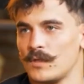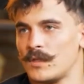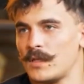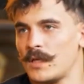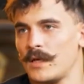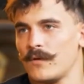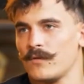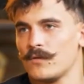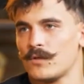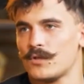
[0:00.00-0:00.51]
это
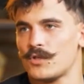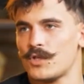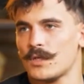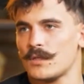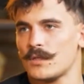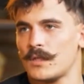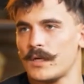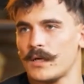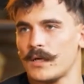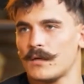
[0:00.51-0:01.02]
я вот
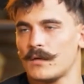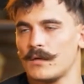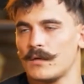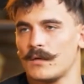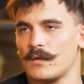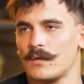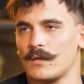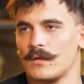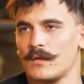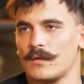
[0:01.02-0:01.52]
сейчас так.
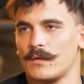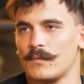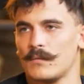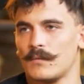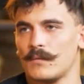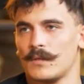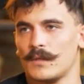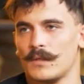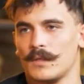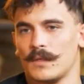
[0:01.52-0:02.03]
Э,
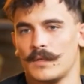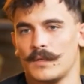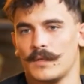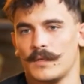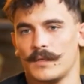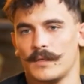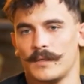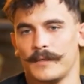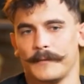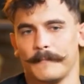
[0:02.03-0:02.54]

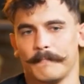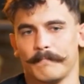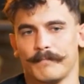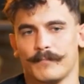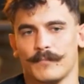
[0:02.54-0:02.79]
э,